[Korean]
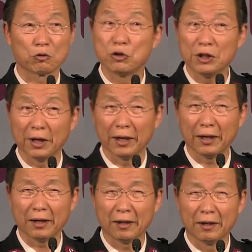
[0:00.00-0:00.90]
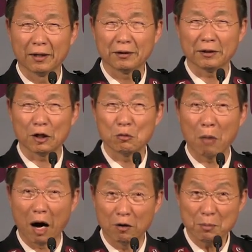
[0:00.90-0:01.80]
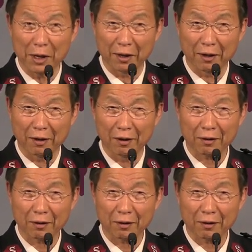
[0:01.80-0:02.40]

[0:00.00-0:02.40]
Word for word: 귀에, 내 마음에